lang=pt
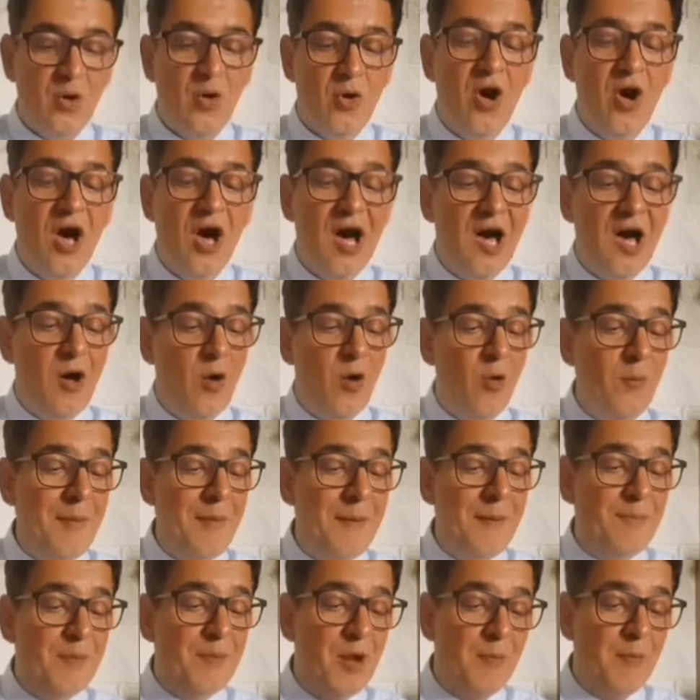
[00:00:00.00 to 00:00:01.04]
ó,
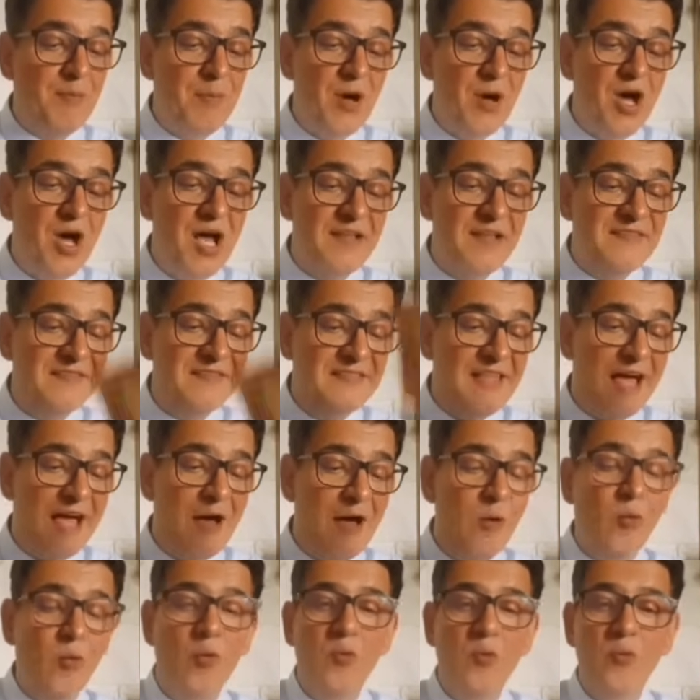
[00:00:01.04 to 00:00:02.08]
uma proposta,
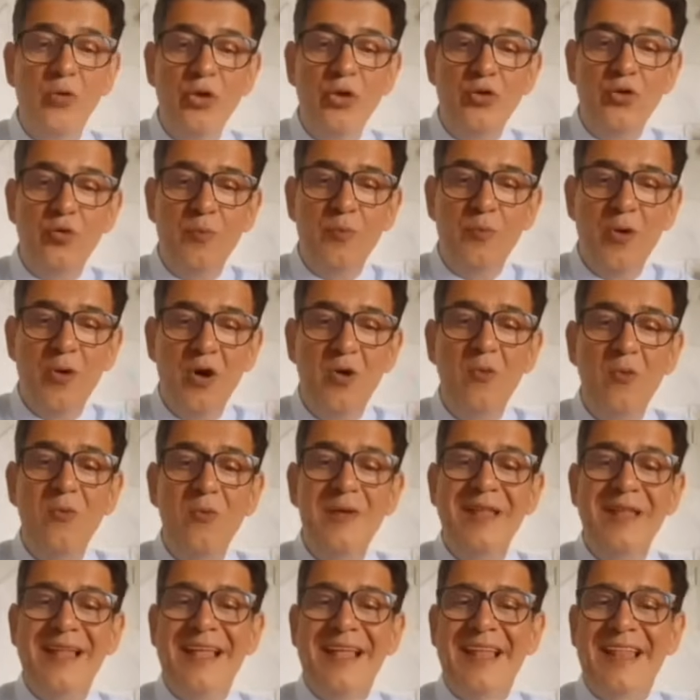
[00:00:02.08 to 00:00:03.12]
algo muito bom,